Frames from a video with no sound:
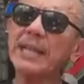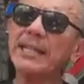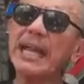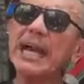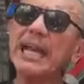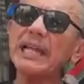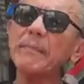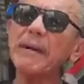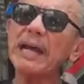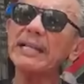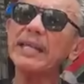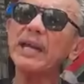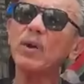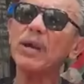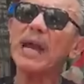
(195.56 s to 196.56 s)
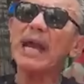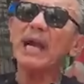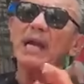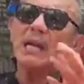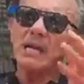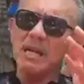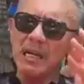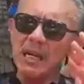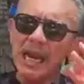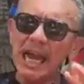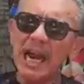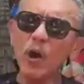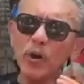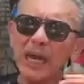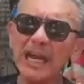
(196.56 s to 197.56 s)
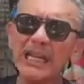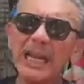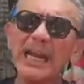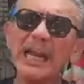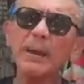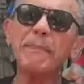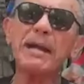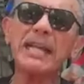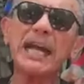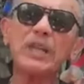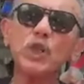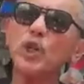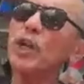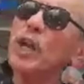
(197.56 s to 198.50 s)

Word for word: รจัดตั้งรัฐบาลเที่ยวหน้า เราในฐานะประชา